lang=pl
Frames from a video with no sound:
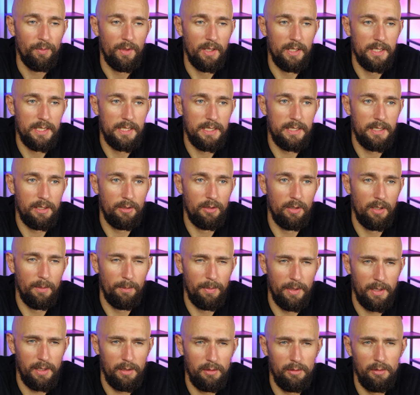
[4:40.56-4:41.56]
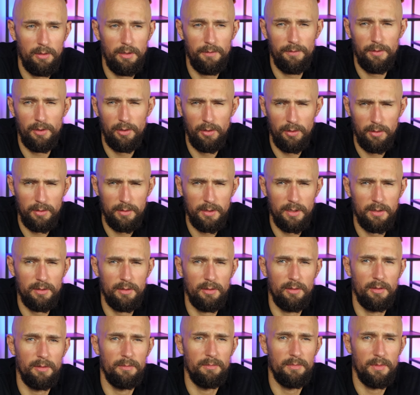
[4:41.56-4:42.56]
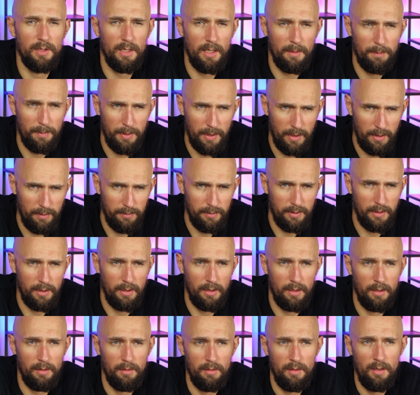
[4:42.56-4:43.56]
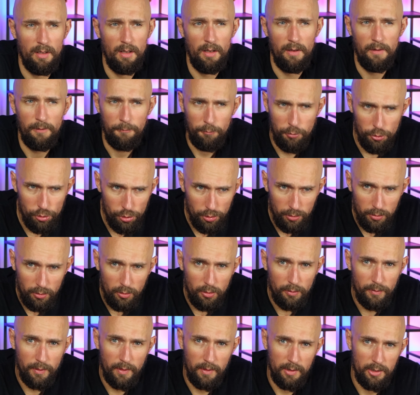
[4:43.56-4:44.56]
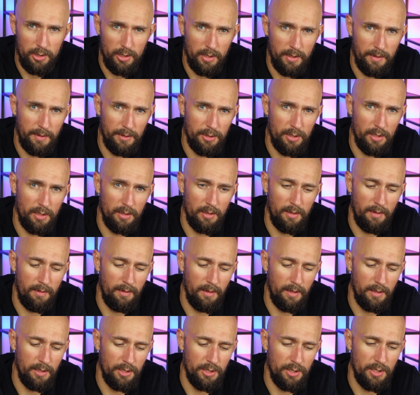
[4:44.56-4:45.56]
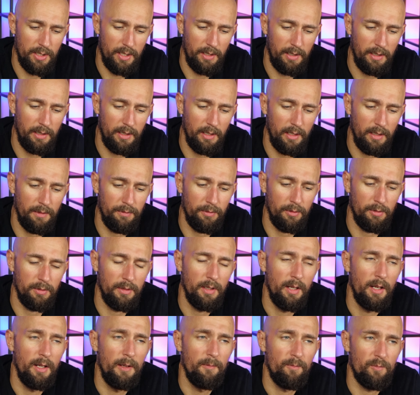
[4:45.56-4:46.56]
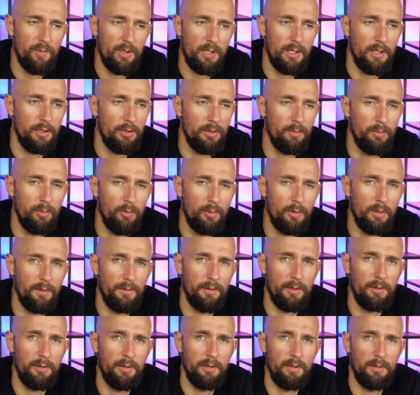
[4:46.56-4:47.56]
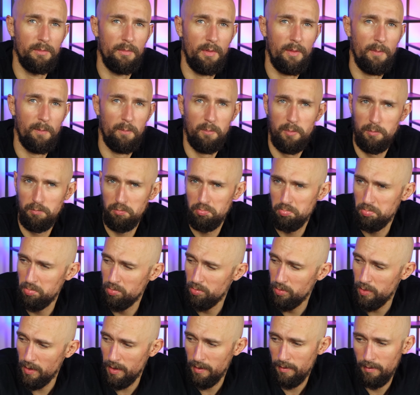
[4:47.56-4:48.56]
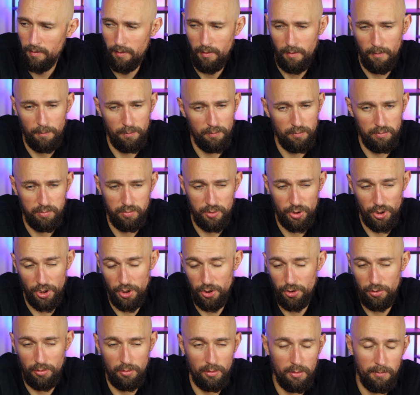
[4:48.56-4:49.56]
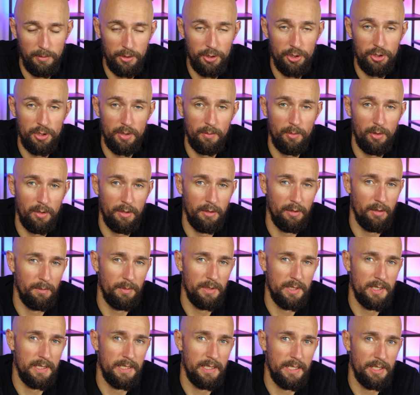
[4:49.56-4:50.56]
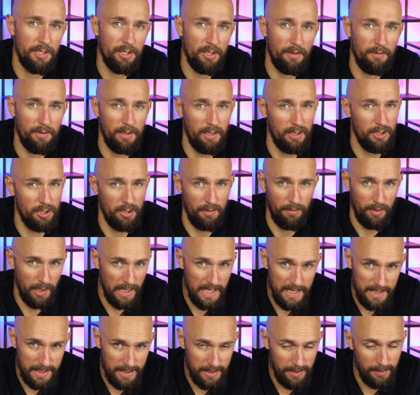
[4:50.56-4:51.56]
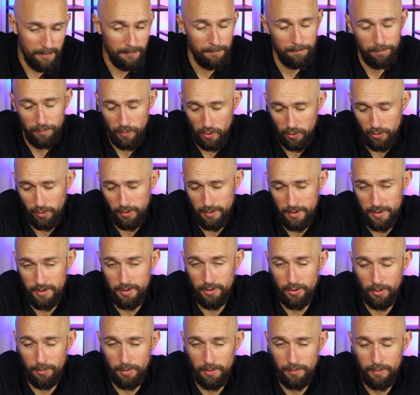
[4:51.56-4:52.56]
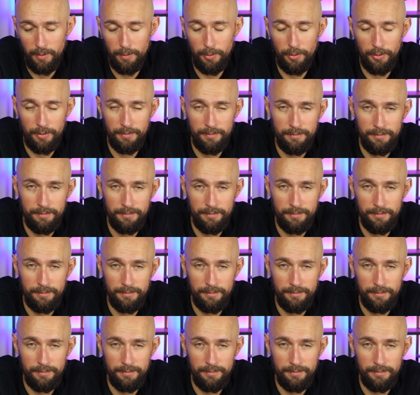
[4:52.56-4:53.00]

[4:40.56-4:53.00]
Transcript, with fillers: e, z tego aparatu i wygląda to naprawdę w porządku, więc jeżeli chcecie znaleźć taki telefon średniopółkowy, którym bez przeszkód będziecie mogli robić zdjęcia w trakcie wakacji, to to jest dobry wybór.